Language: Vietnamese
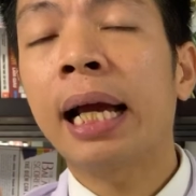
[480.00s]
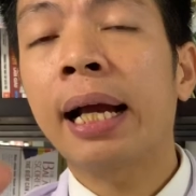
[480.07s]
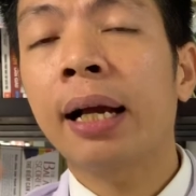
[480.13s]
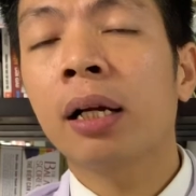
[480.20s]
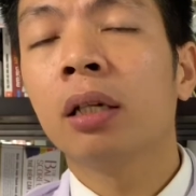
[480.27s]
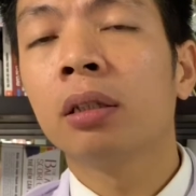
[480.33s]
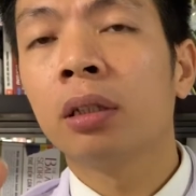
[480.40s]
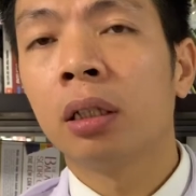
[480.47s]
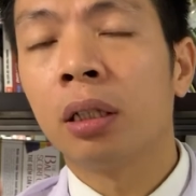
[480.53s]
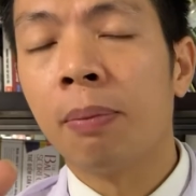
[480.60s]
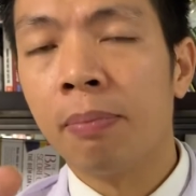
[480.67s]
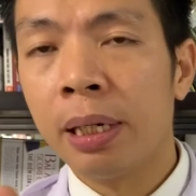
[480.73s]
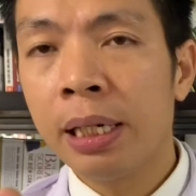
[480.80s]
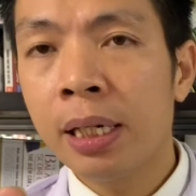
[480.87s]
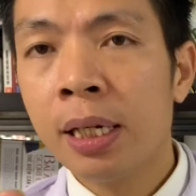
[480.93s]
tại các cơ sở
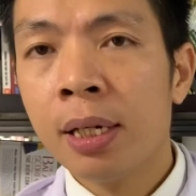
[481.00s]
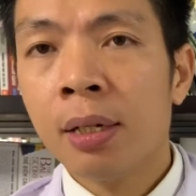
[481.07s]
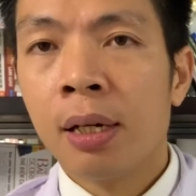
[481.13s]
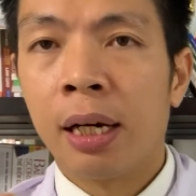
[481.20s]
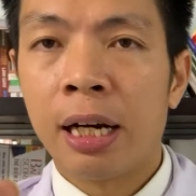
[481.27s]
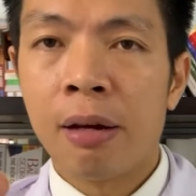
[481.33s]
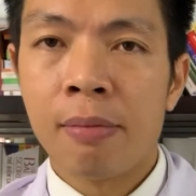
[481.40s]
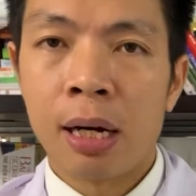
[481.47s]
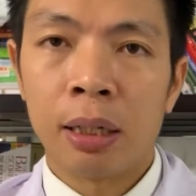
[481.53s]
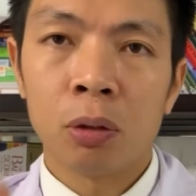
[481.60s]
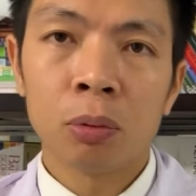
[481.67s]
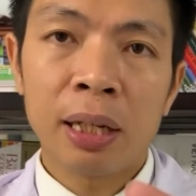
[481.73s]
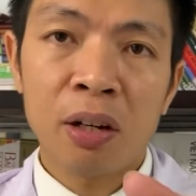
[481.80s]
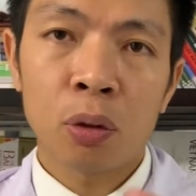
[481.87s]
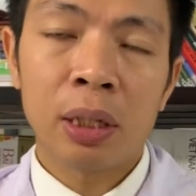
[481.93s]
thẩm mỹ để mà
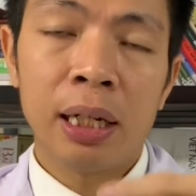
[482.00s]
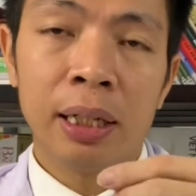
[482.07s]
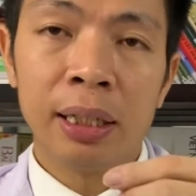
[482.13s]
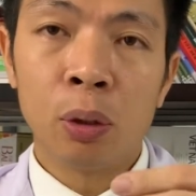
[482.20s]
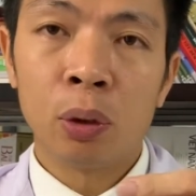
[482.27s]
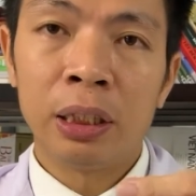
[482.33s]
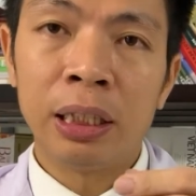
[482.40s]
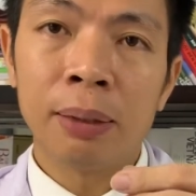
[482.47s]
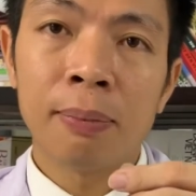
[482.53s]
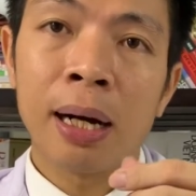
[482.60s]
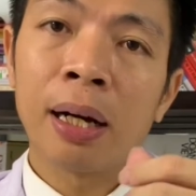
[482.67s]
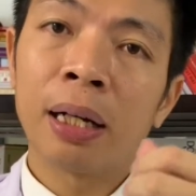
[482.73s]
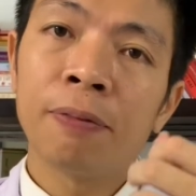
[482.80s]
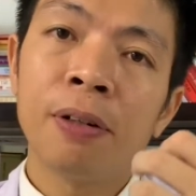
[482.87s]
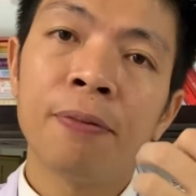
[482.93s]
chúng ta có thể là điều trị
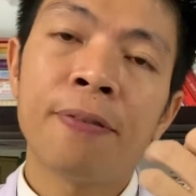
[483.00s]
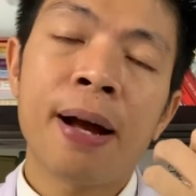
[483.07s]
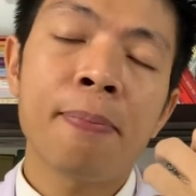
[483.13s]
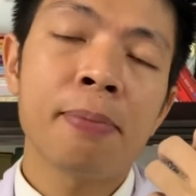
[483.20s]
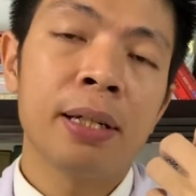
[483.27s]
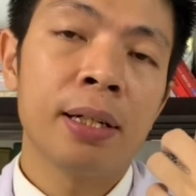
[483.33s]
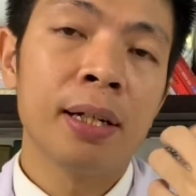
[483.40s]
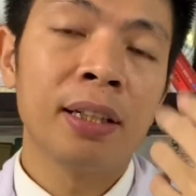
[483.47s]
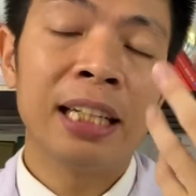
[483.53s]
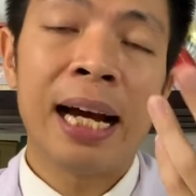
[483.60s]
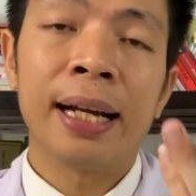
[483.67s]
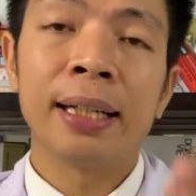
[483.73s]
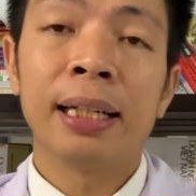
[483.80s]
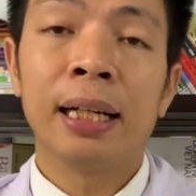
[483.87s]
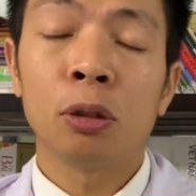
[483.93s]
bằng cái phương pháp như đơn
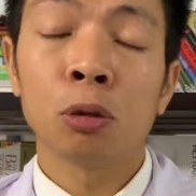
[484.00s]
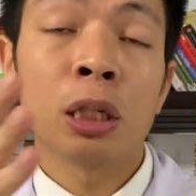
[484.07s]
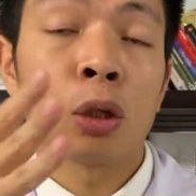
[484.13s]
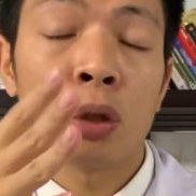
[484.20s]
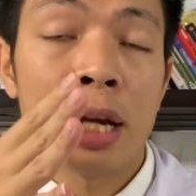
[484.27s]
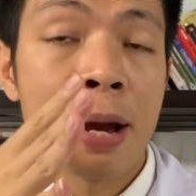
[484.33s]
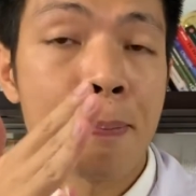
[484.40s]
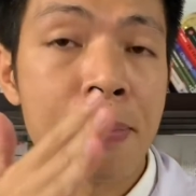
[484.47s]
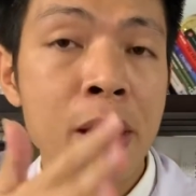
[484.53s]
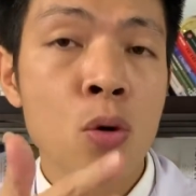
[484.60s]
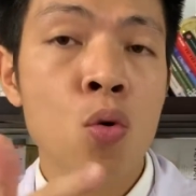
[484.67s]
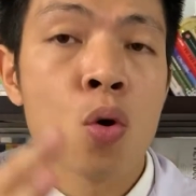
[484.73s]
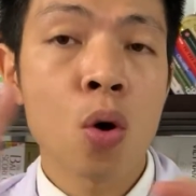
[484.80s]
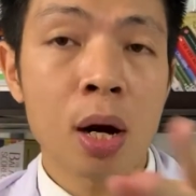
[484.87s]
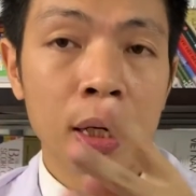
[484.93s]
giản như là chúng ta có thể là peel
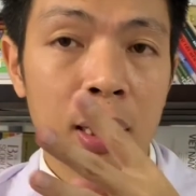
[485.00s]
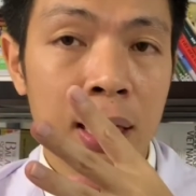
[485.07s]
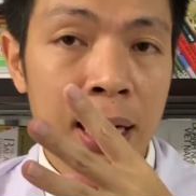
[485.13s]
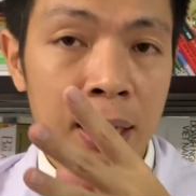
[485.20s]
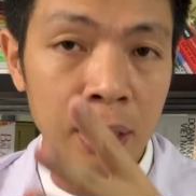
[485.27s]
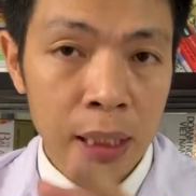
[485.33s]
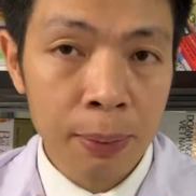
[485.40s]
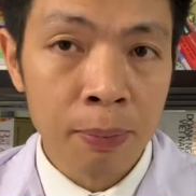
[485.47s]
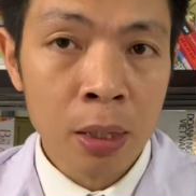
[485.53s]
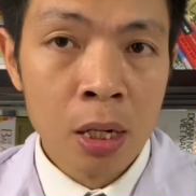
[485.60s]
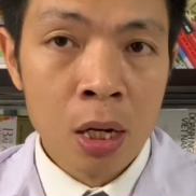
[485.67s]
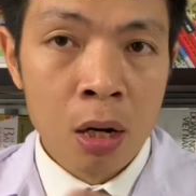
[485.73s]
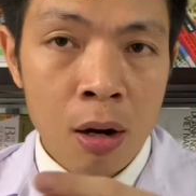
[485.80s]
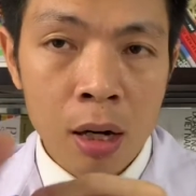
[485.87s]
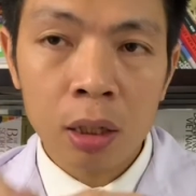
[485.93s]
hoặc là lăn kim,
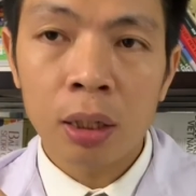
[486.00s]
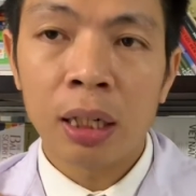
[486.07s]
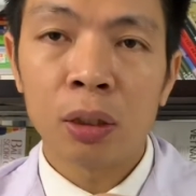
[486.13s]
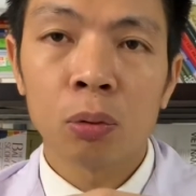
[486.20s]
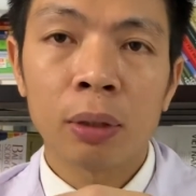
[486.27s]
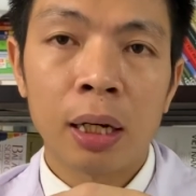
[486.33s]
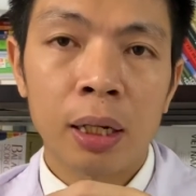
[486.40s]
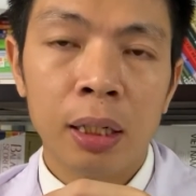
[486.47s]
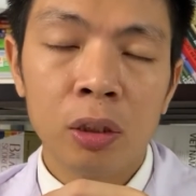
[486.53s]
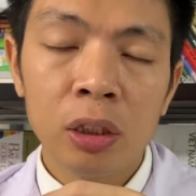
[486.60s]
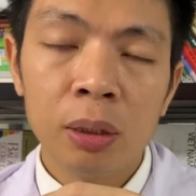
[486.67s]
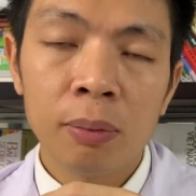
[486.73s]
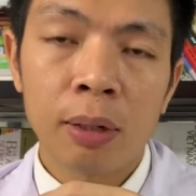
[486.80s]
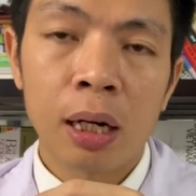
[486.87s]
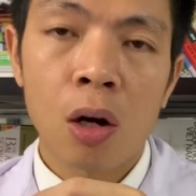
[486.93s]
hoặc là chúng ta nếu
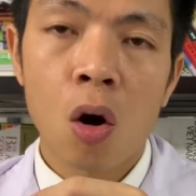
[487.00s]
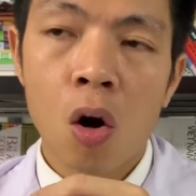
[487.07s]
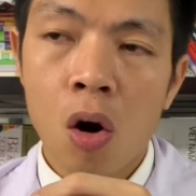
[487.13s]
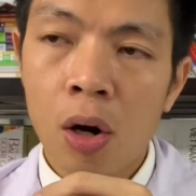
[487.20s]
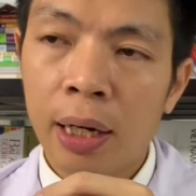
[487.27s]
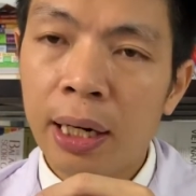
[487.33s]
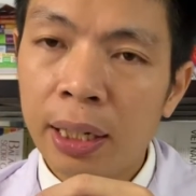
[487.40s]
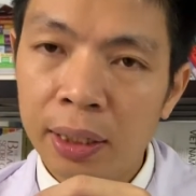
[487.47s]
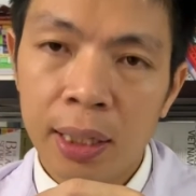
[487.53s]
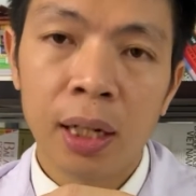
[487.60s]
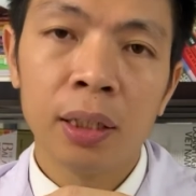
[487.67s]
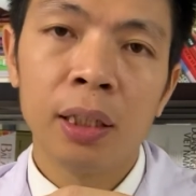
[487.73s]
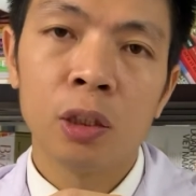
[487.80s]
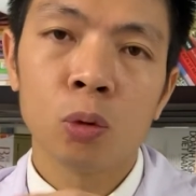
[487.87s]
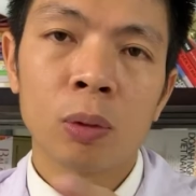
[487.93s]
như mà có cái
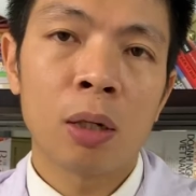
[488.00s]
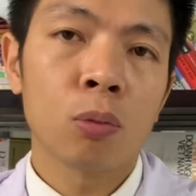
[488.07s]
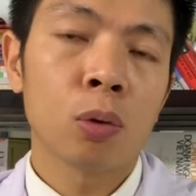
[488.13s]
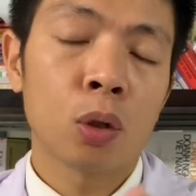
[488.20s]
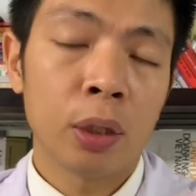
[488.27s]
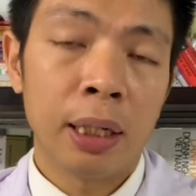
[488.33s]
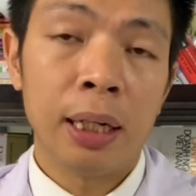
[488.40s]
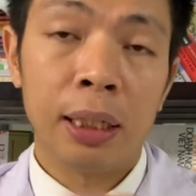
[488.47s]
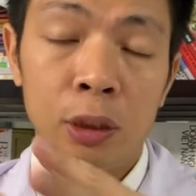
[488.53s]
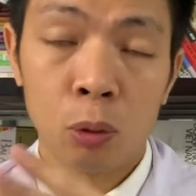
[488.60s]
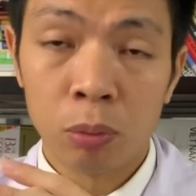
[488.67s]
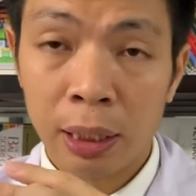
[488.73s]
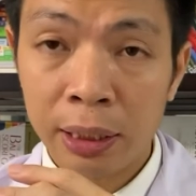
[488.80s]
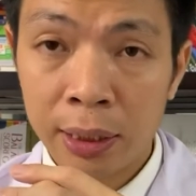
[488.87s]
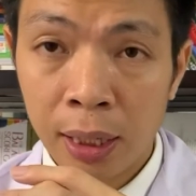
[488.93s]
laser thì chúng ta cũng có thể là
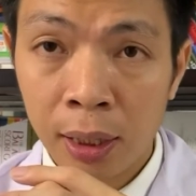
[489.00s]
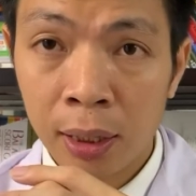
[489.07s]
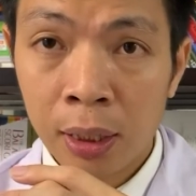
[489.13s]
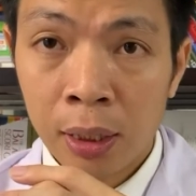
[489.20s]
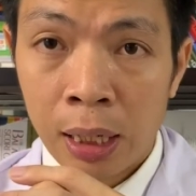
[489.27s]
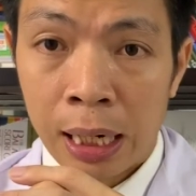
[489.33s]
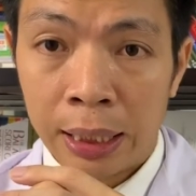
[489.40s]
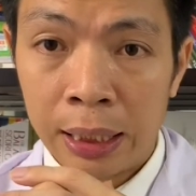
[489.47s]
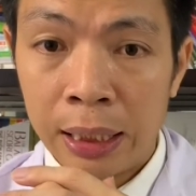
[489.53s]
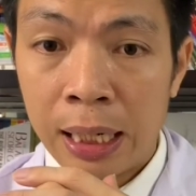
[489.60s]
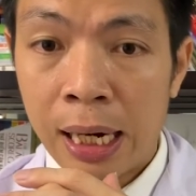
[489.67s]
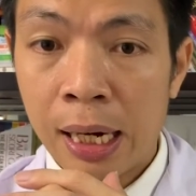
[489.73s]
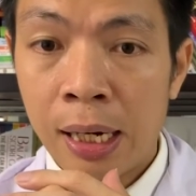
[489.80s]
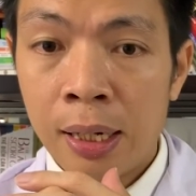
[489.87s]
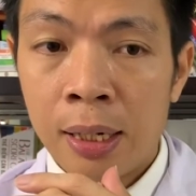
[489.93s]
dùng laser. À, thì
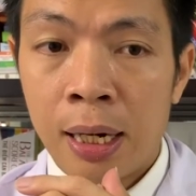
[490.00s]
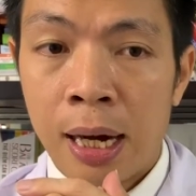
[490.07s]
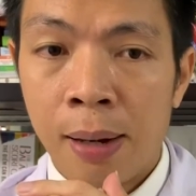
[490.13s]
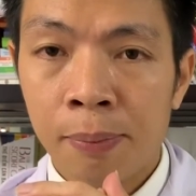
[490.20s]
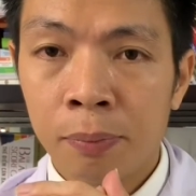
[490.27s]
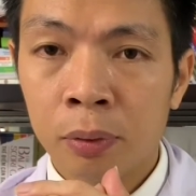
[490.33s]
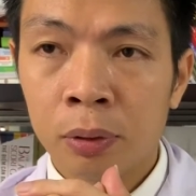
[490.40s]
à, à,